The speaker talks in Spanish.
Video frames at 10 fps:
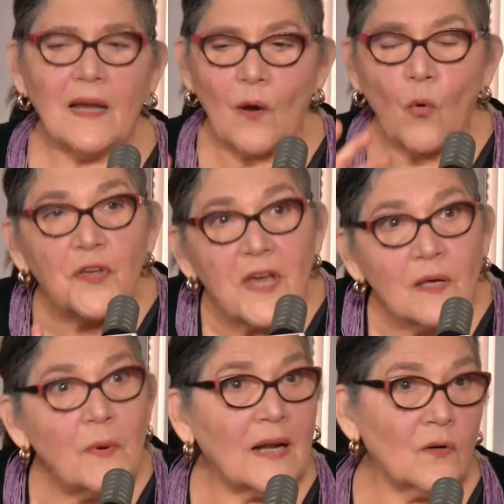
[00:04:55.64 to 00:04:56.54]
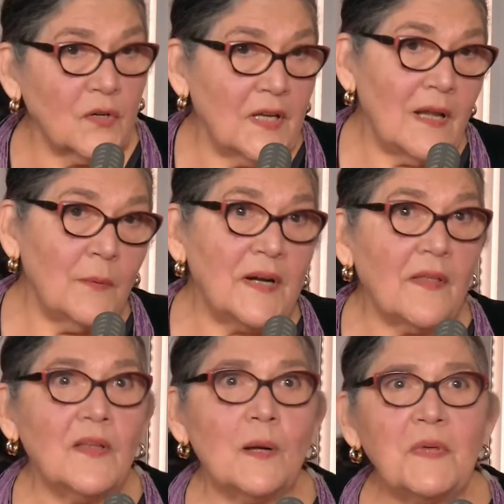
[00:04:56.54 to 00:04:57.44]
la olla de barro, que es la
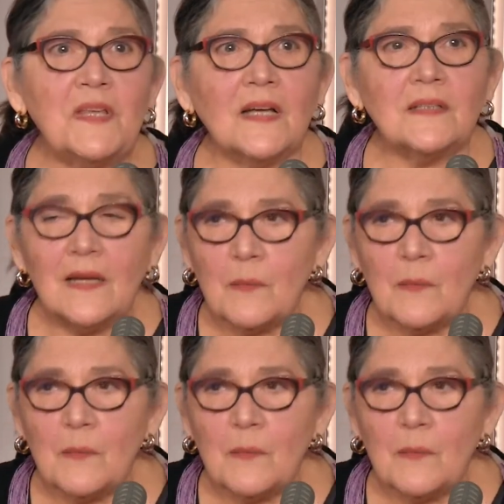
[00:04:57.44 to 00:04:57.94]
verdadera piñata, le